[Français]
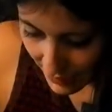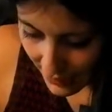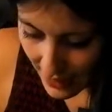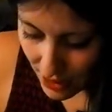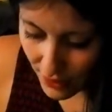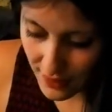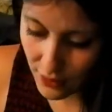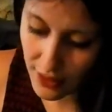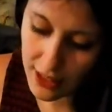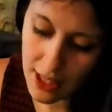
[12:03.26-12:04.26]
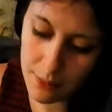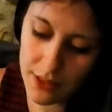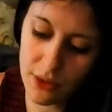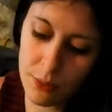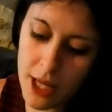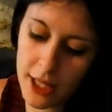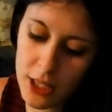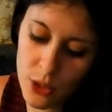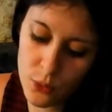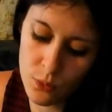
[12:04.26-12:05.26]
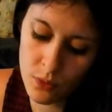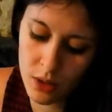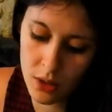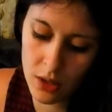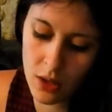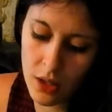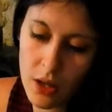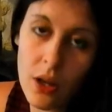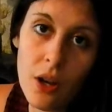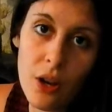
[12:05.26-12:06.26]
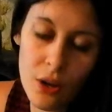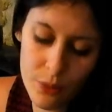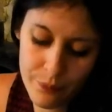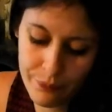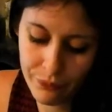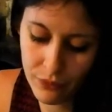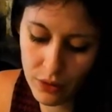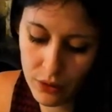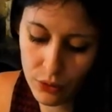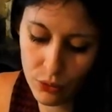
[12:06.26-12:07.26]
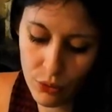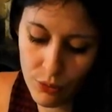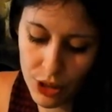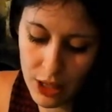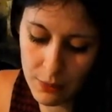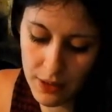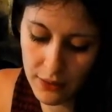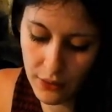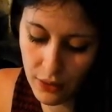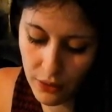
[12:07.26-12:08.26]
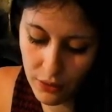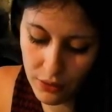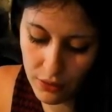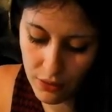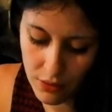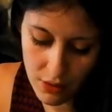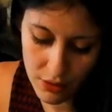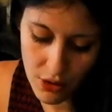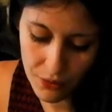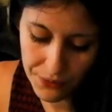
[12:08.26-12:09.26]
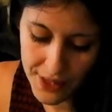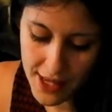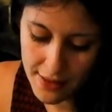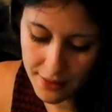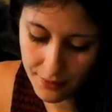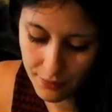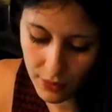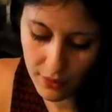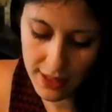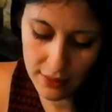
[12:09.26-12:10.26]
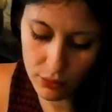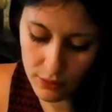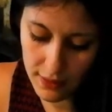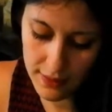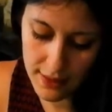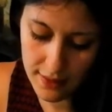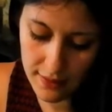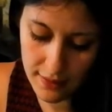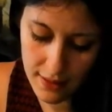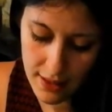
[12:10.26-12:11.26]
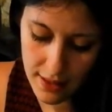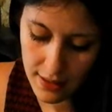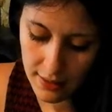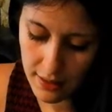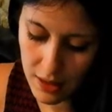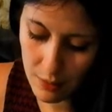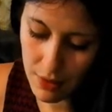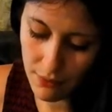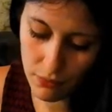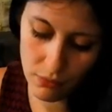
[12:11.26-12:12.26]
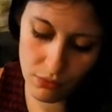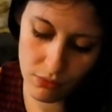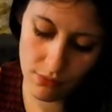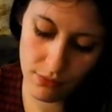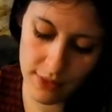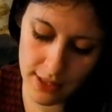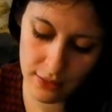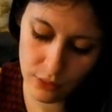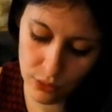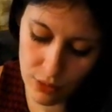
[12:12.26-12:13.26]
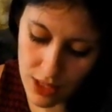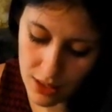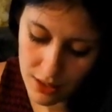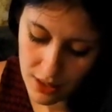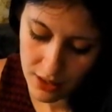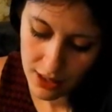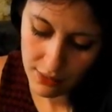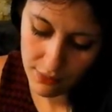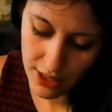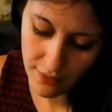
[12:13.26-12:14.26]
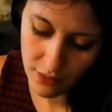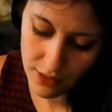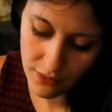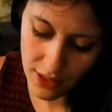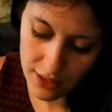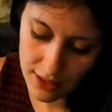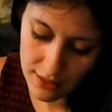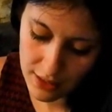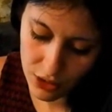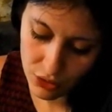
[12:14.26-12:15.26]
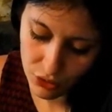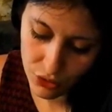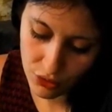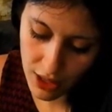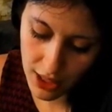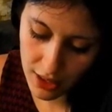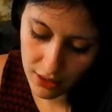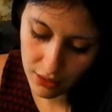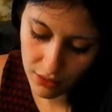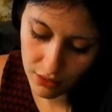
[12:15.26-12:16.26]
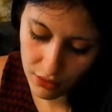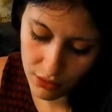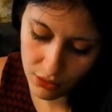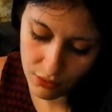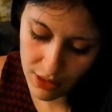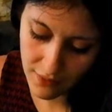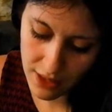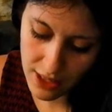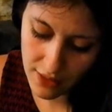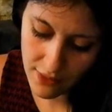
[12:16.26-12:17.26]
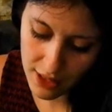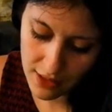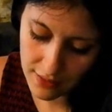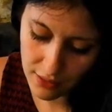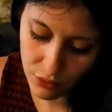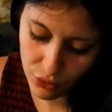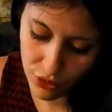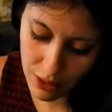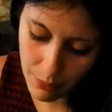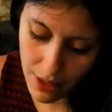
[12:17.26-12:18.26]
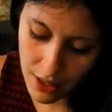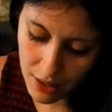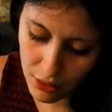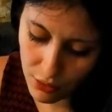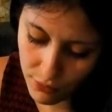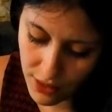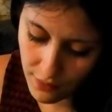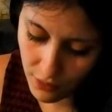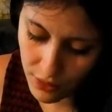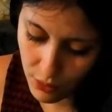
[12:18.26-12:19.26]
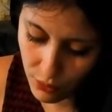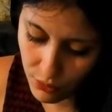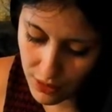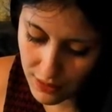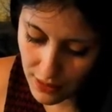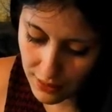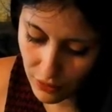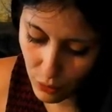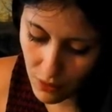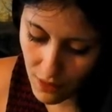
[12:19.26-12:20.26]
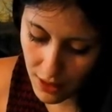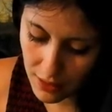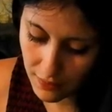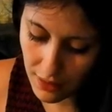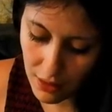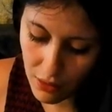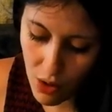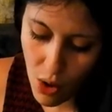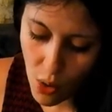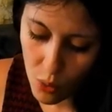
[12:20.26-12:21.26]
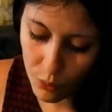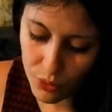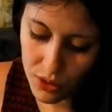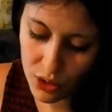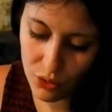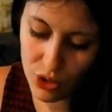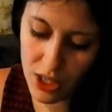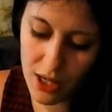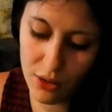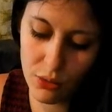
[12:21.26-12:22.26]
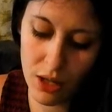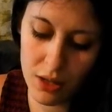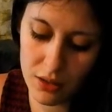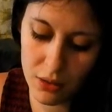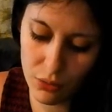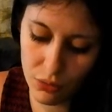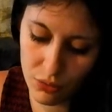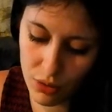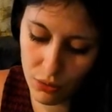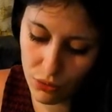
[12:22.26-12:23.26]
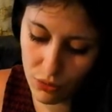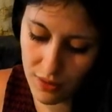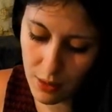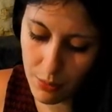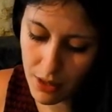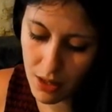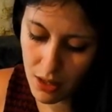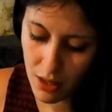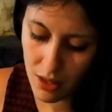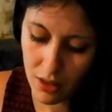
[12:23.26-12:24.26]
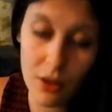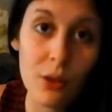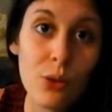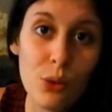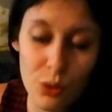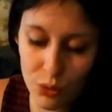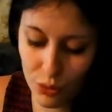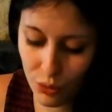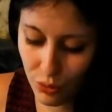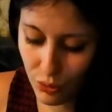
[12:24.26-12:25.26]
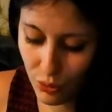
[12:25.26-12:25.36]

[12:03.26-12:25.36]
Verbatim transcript: Et d'ailleurs, s'il y en a qui habitent dans ma région, euh, donc moi j'habite euh, en Vienne, dans le 86. Si jamais vous, vous êtes euh, de là, et vous avez envie de faire des échanges de graines, euh, que vous avez des variétés que je n'ai pas et que vous avez envie de goûter certaines de mes variétés, euh, on peut s'échanger quelques graines, c'est toujours sympa de,